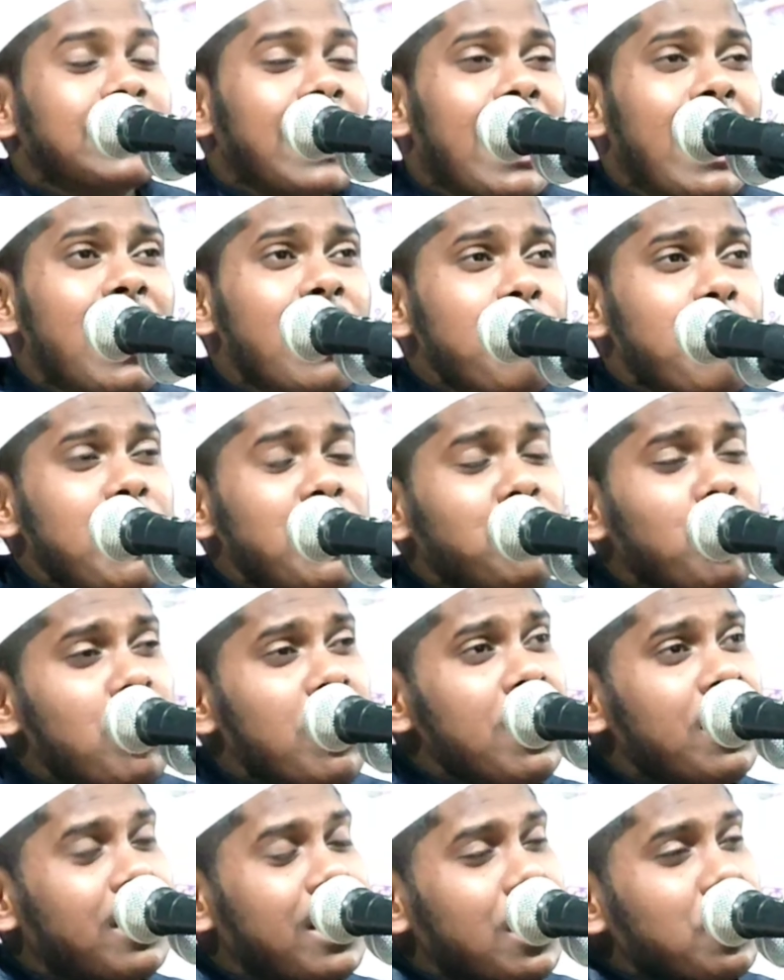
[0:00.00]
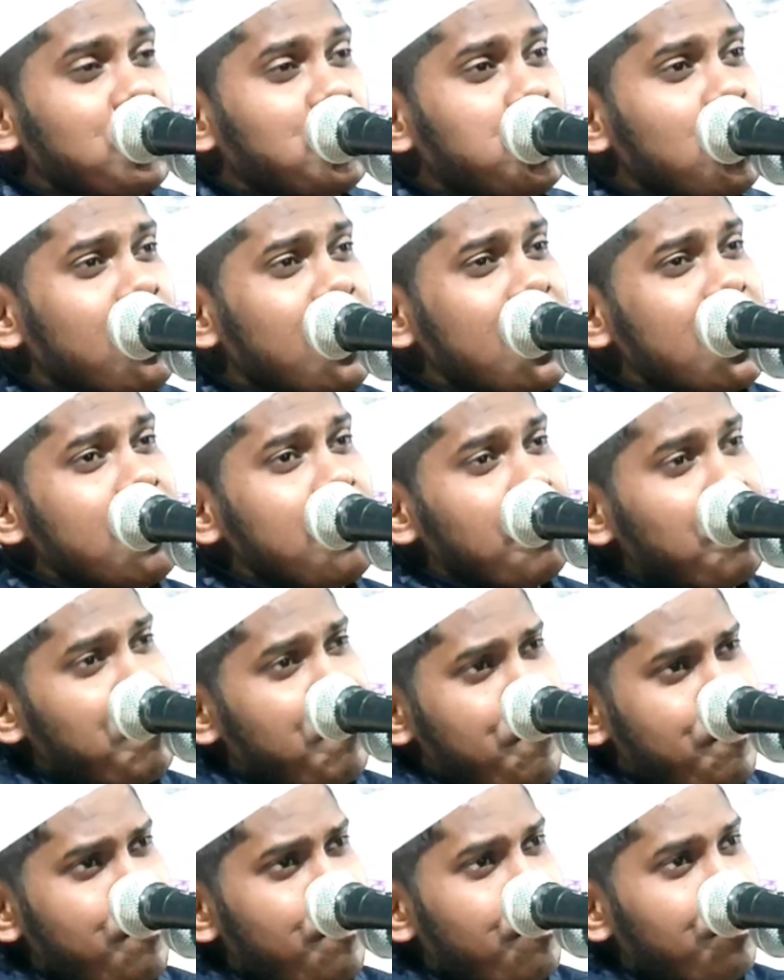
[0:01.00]
তার ভিতরে টেনশনে
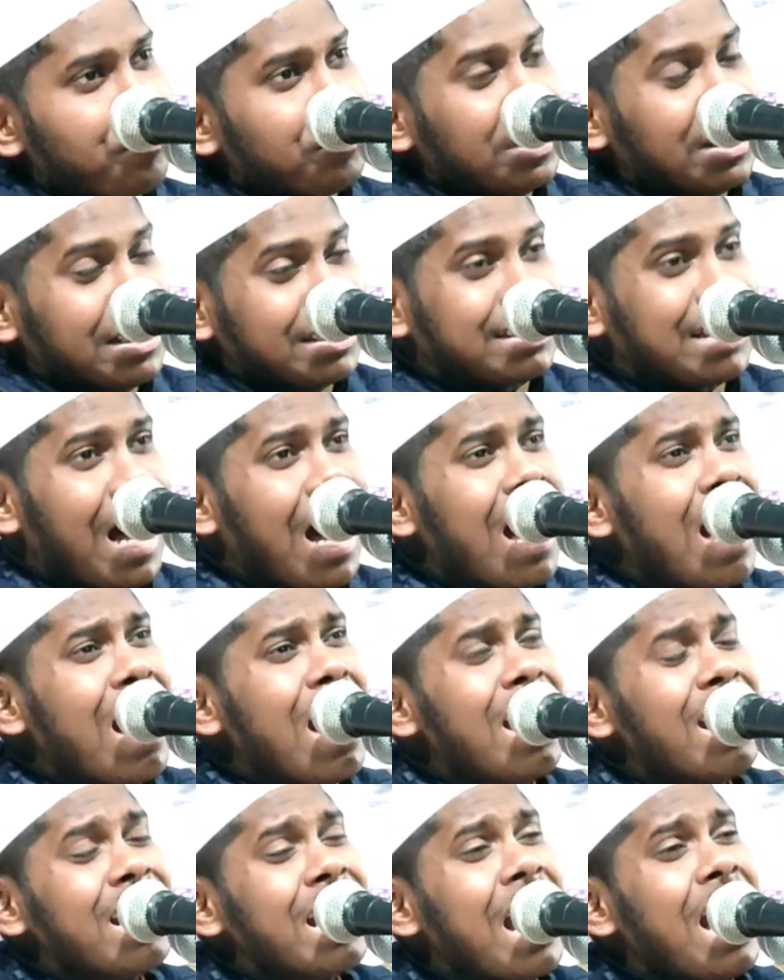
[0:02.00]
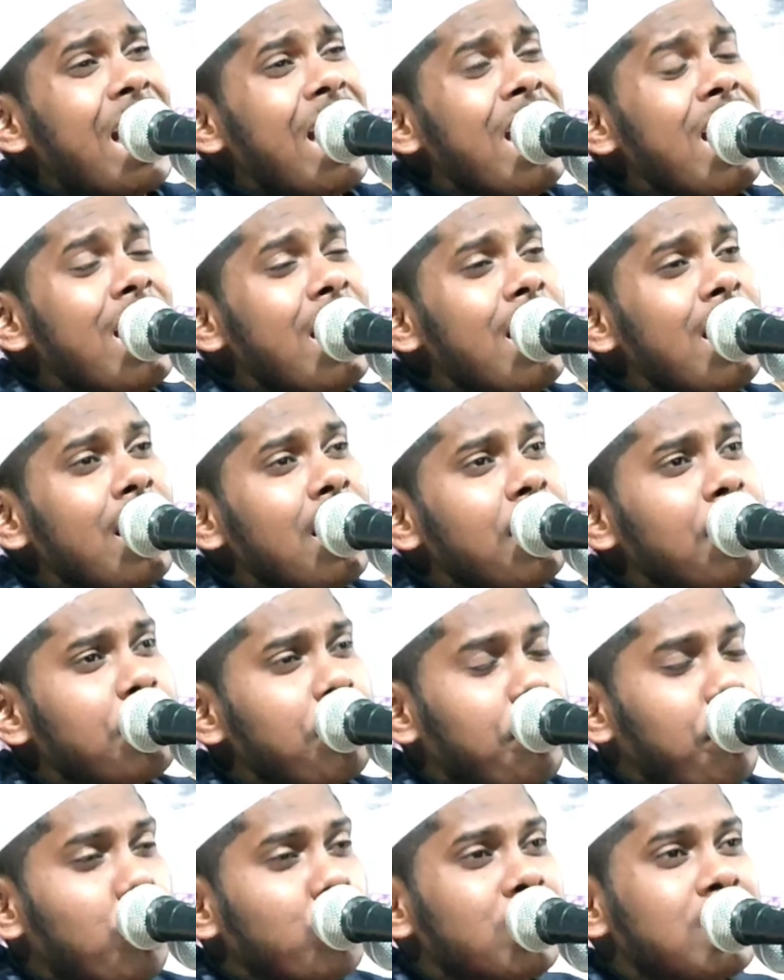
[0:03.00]
তার গায়ের
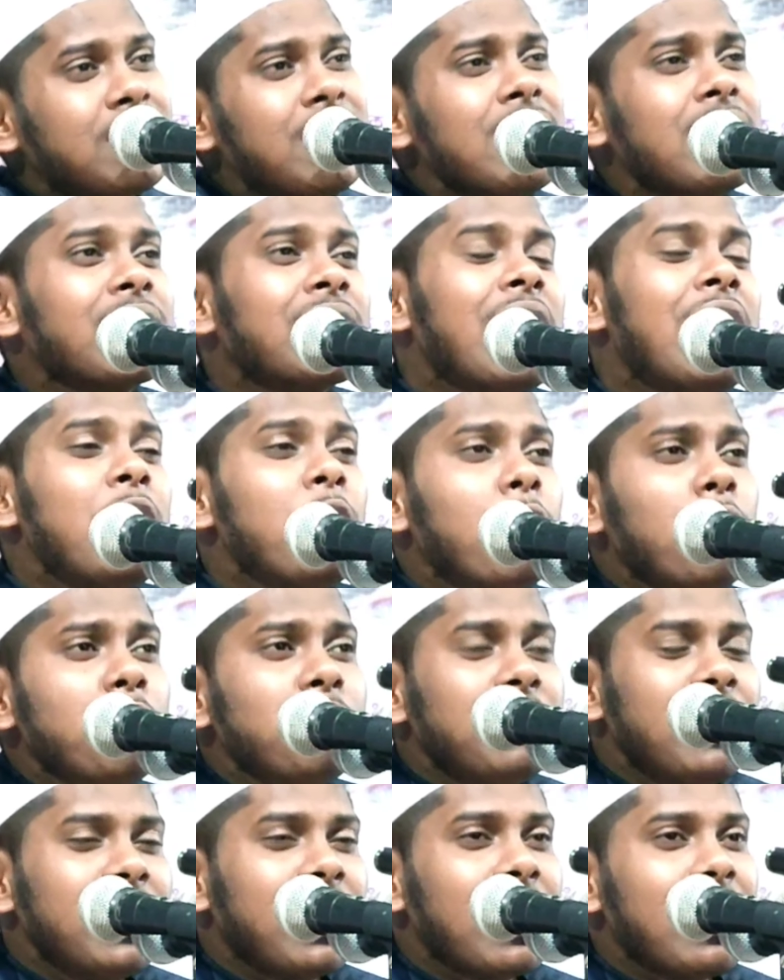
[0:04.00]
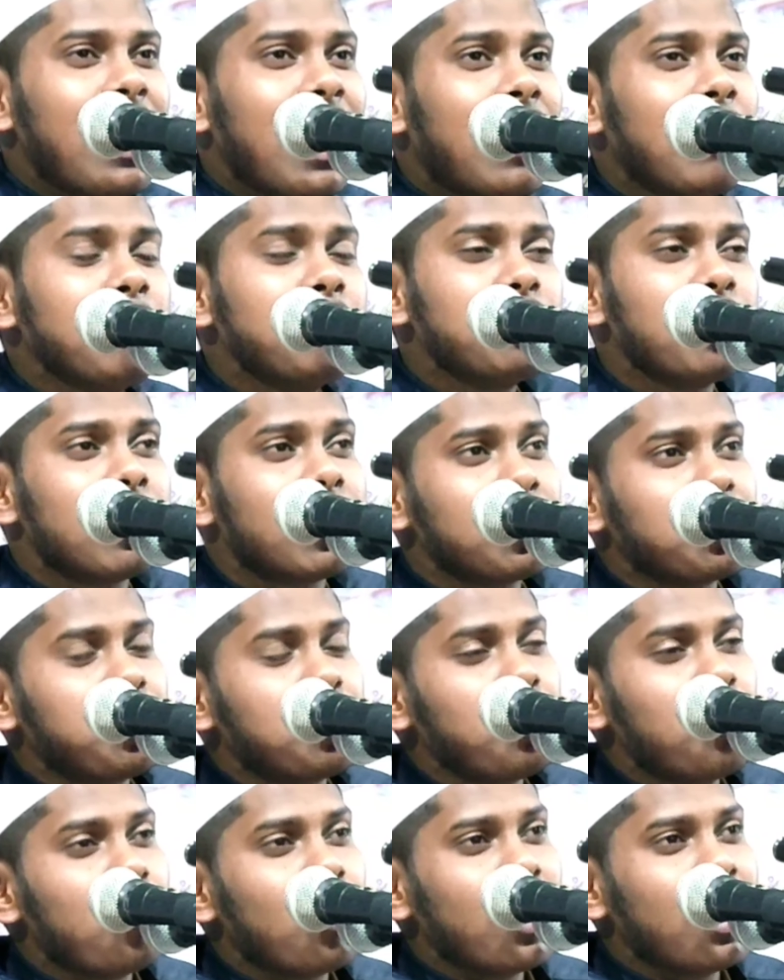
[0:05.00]
প্রত্যেকটা লোম থেকে ঘাম ঝরা
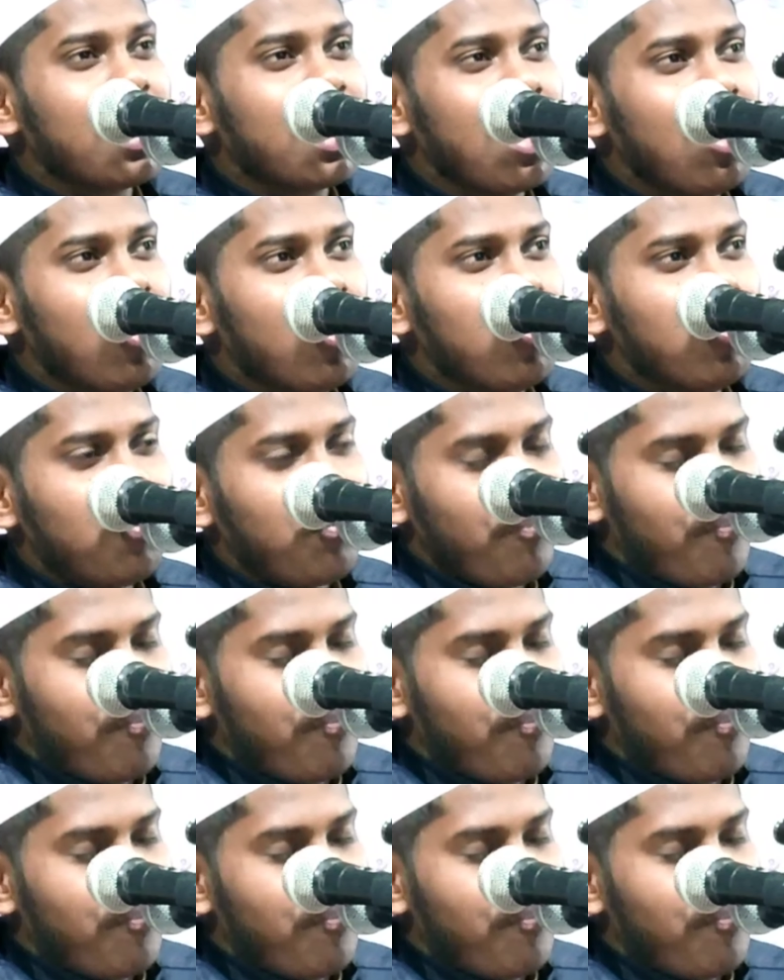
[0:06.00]
শুরু হয়ে গেল